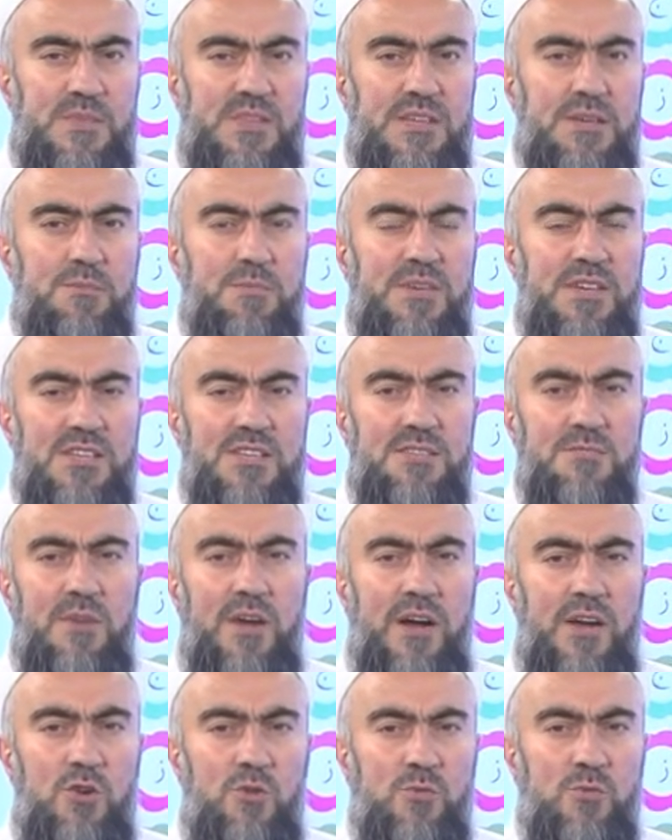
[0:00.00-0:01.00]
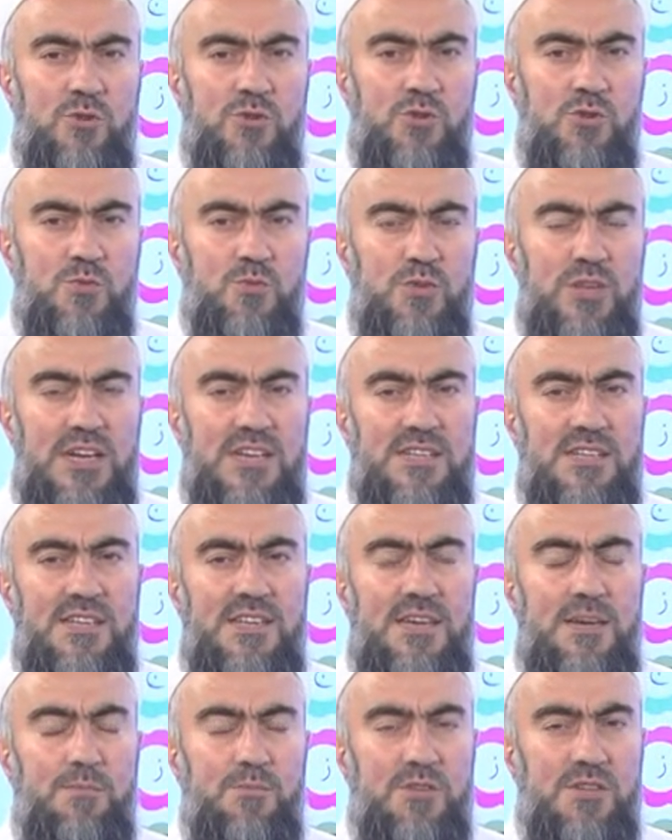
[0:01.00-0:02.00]
biz malumunuz bu dersleri
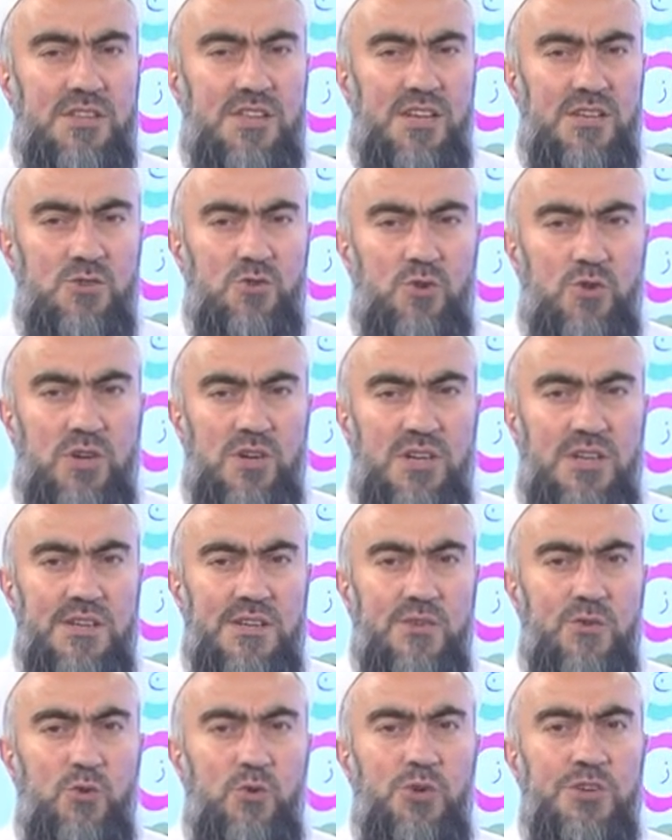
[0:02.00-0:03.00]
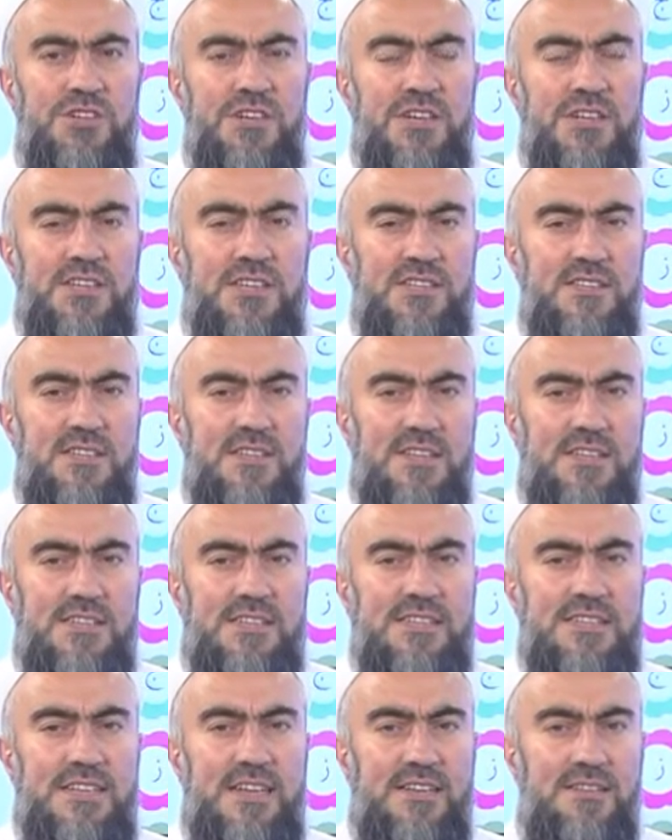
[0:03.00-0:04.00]
yaptıktan sonra gün içerisinde de
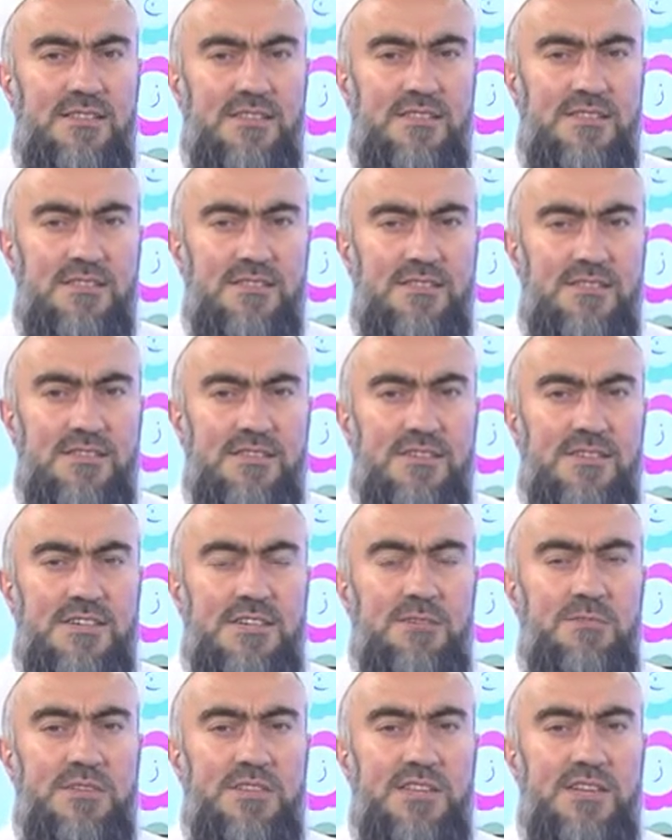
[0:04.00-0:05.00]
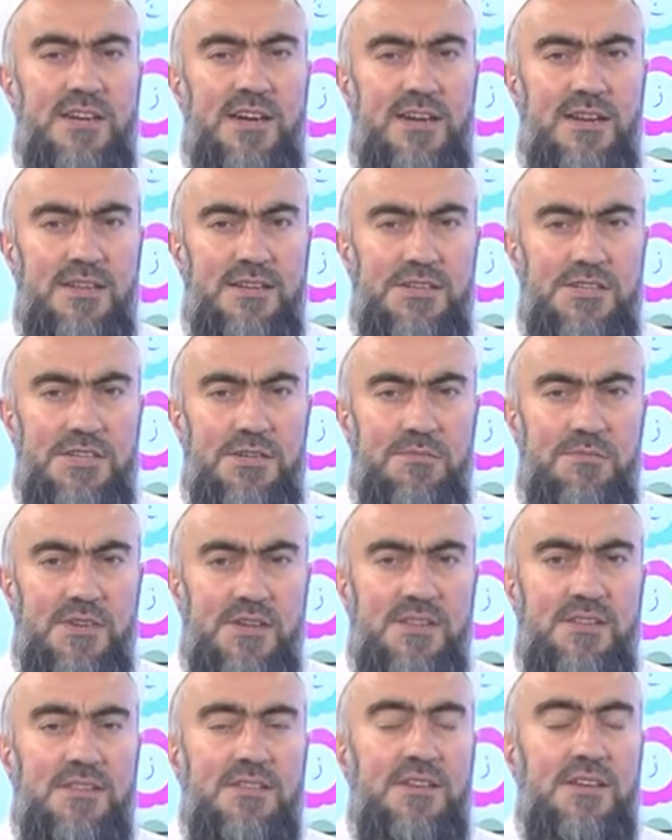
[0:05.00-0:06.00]
sizden, kıymetli kardeşlerimden,
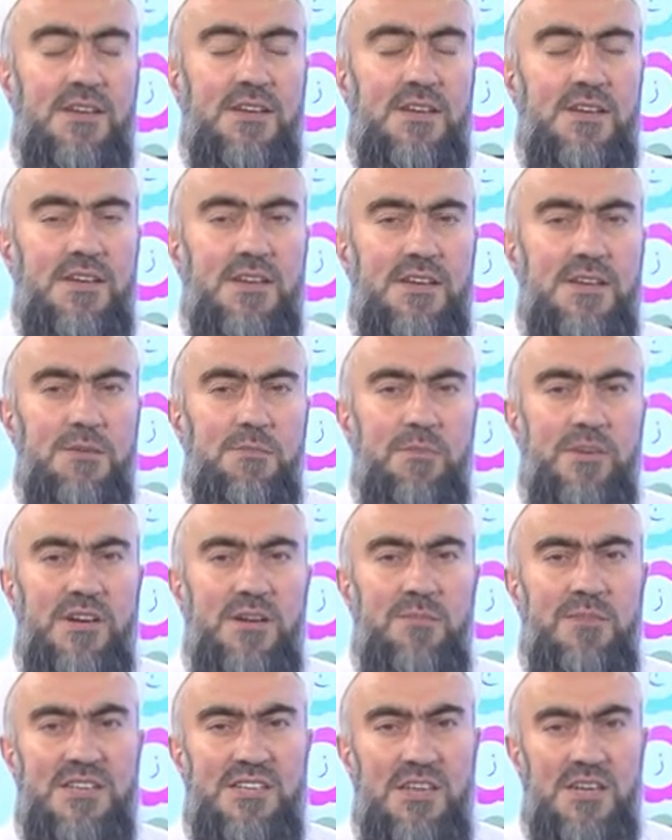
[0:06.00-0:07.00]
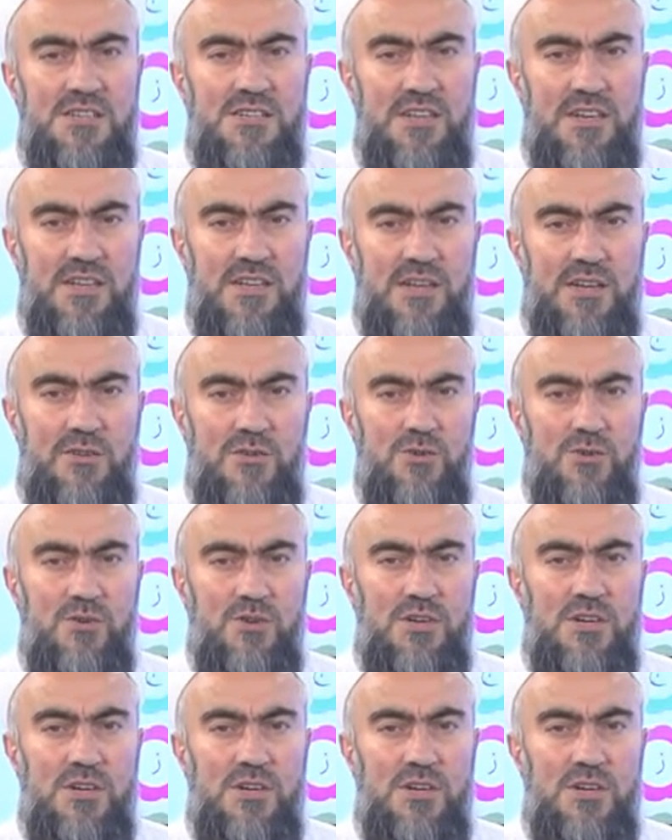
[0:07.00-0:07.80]
bana mesajlar geliyor.